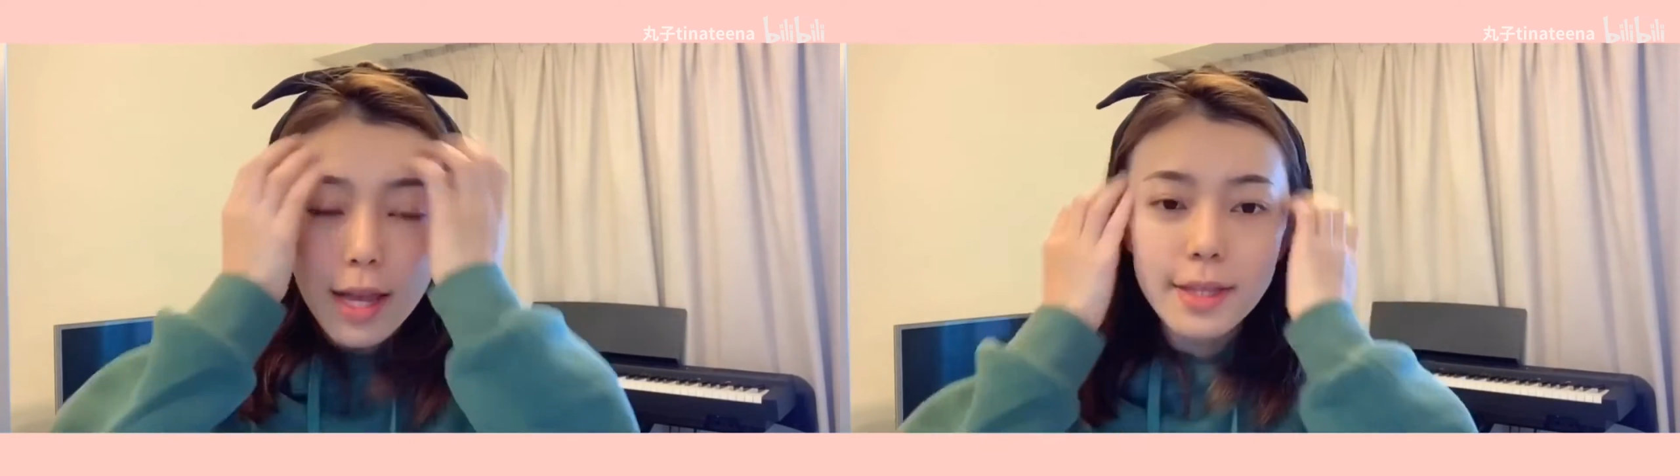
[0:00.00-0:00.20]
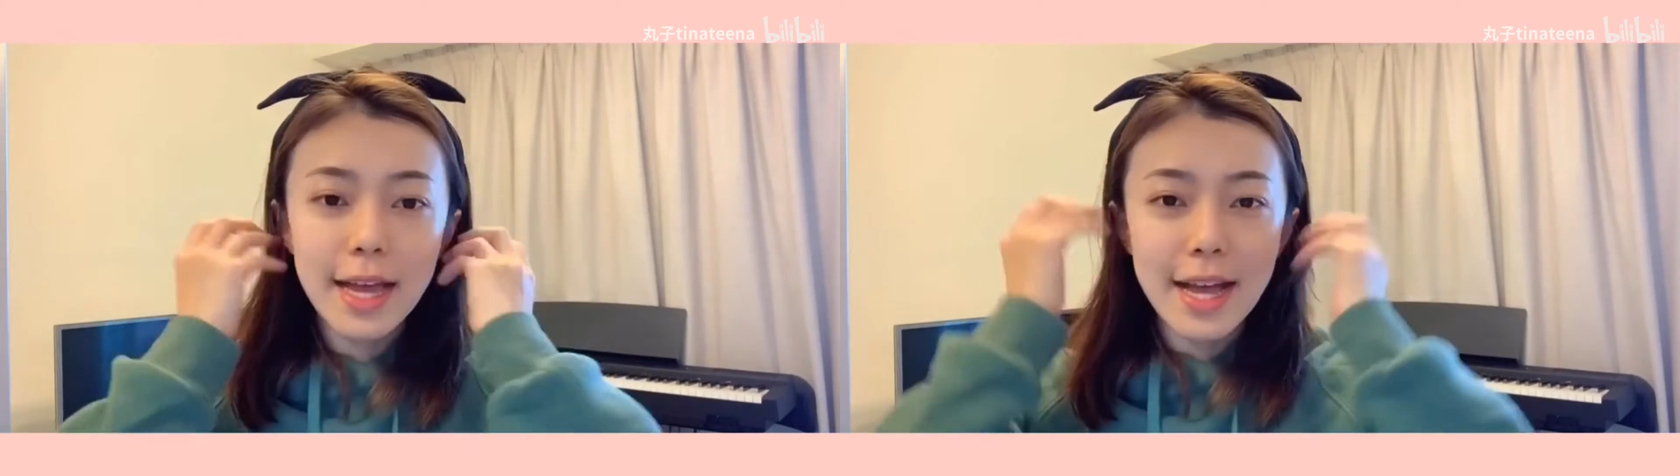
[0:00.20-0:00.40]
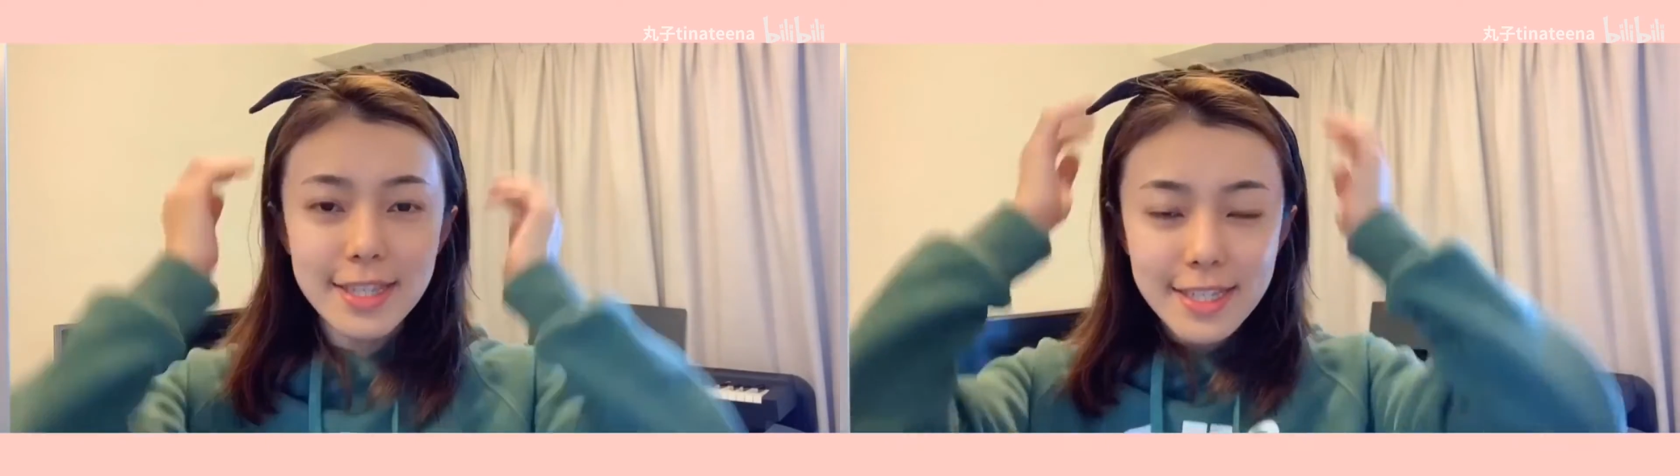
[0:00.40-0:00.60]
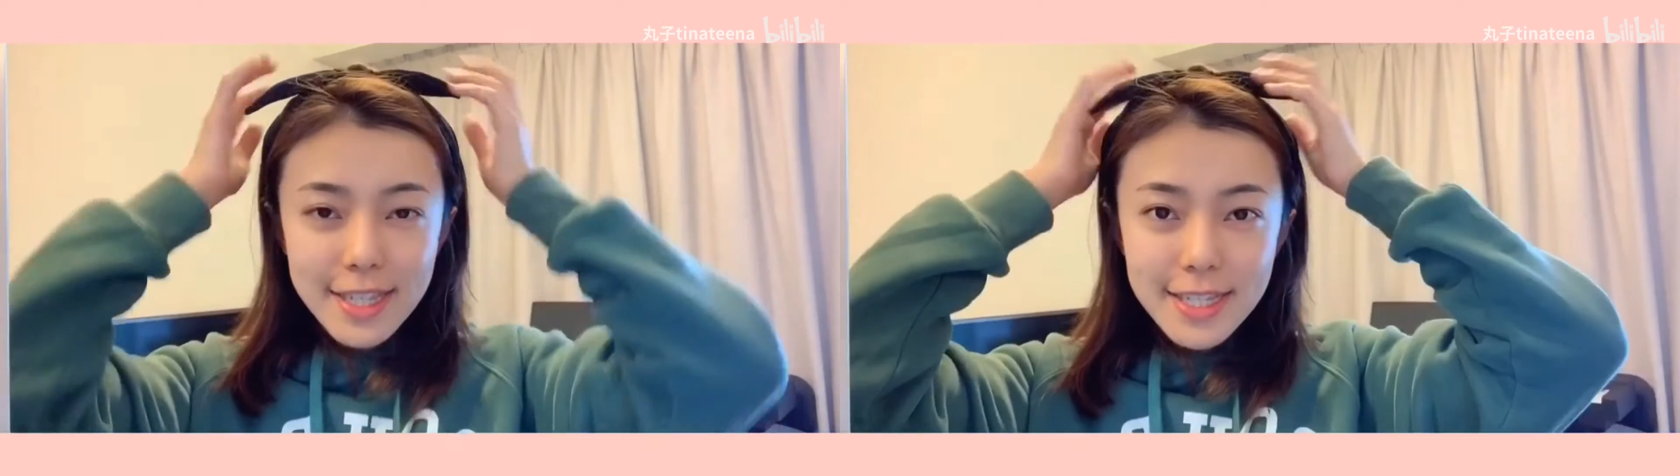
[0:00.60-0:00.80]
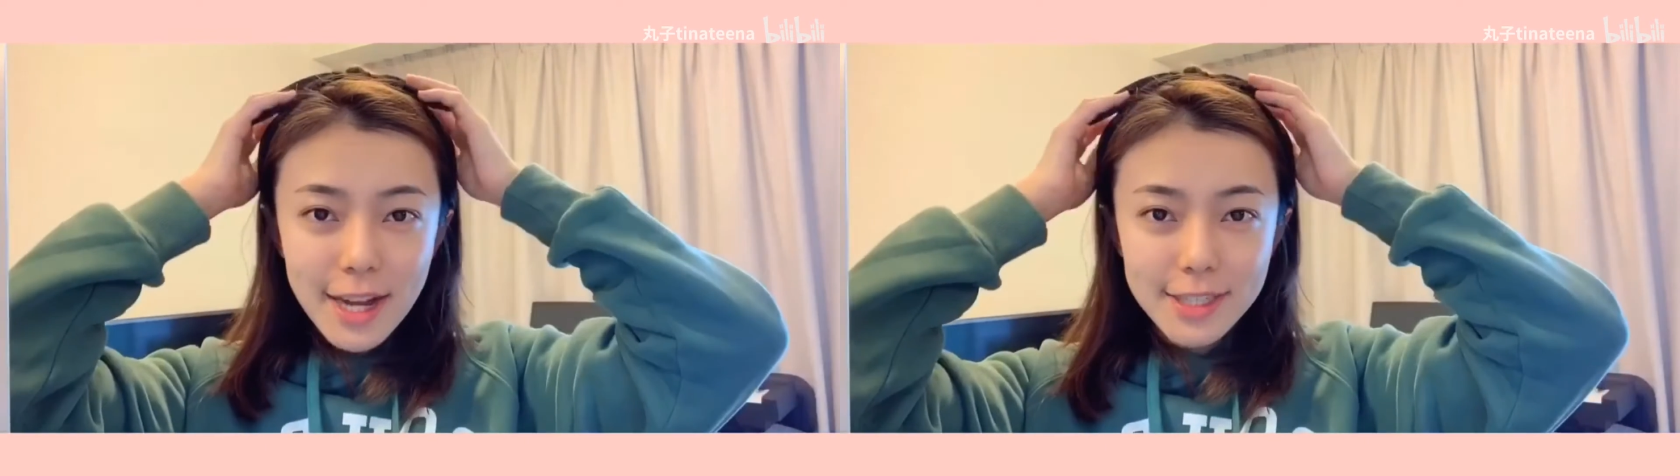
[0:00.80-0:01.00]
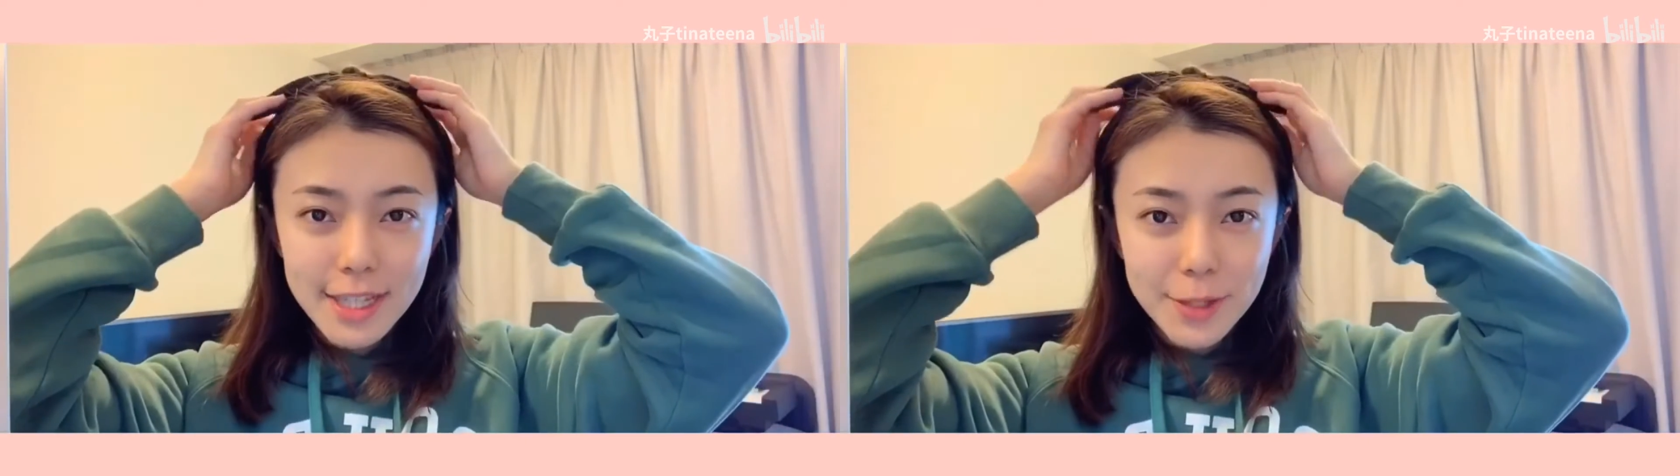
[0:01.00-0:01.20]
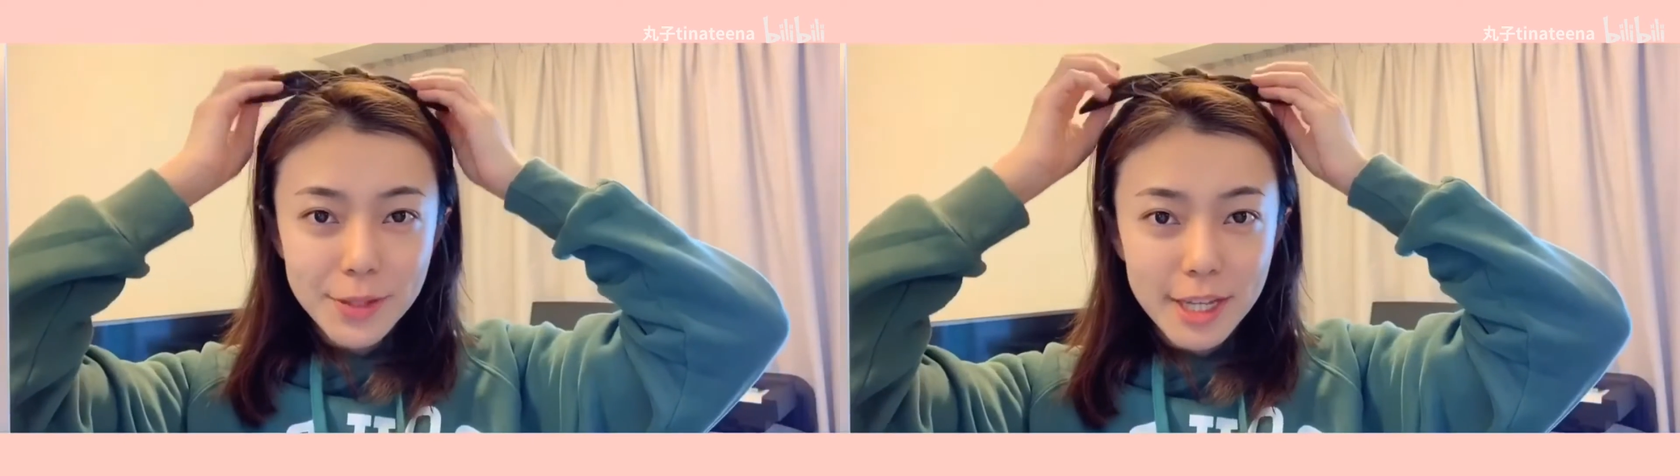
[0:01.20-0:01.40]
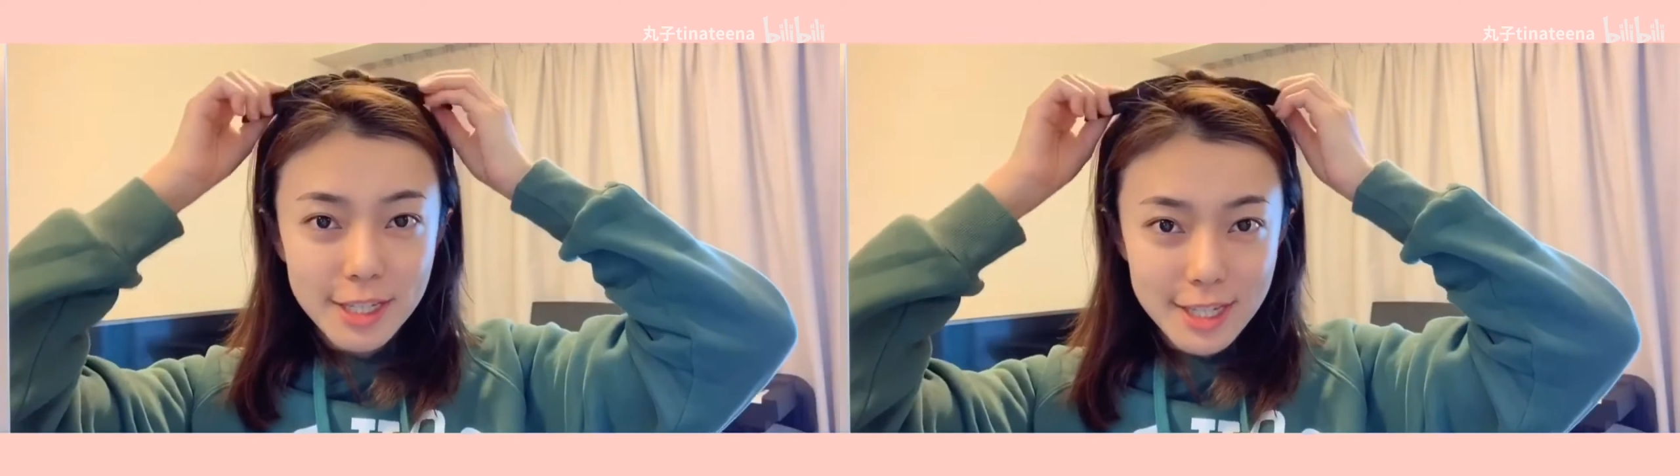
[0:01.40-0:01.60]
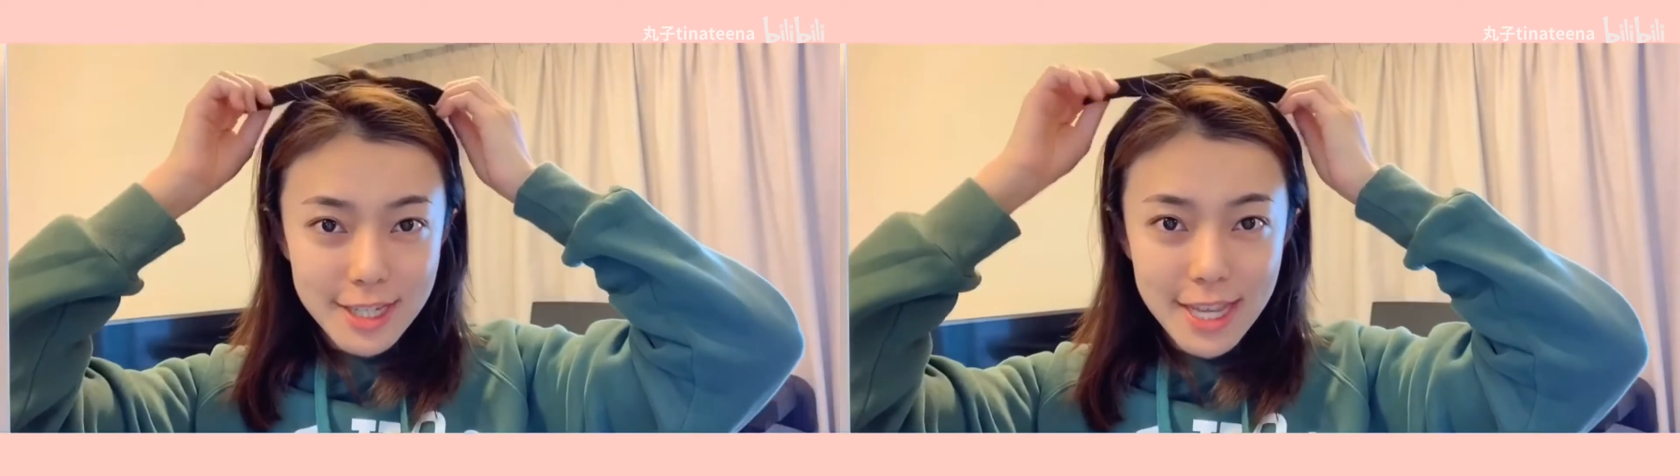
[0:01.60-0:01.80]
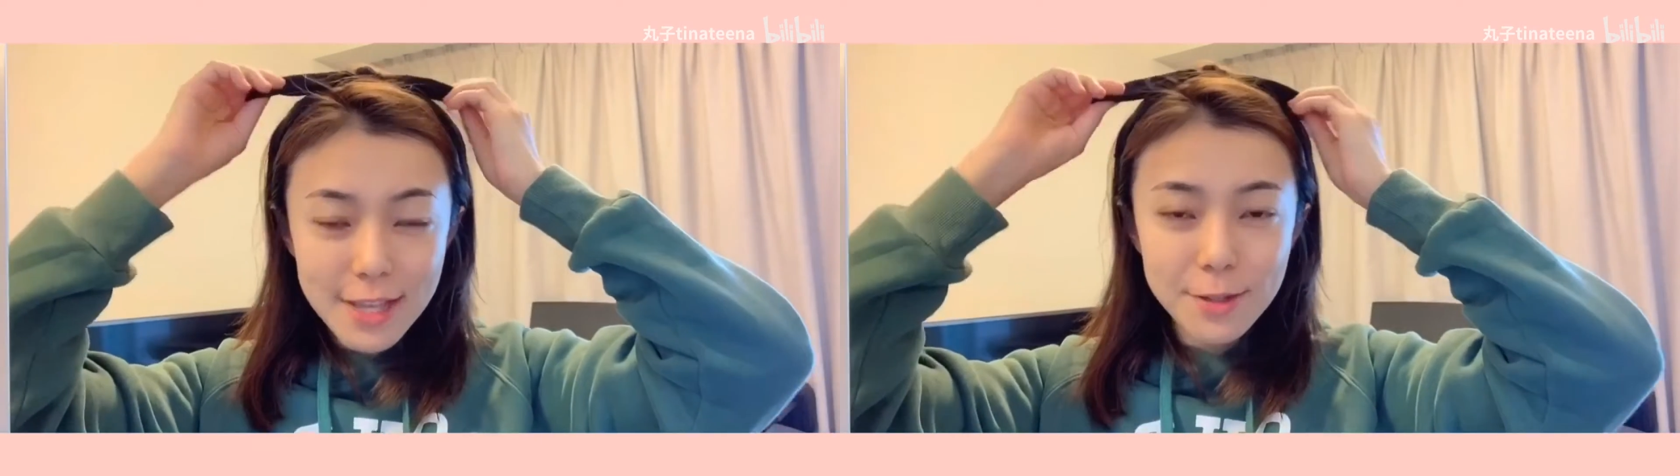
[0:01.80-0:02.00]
那今天早上呢，有点时间，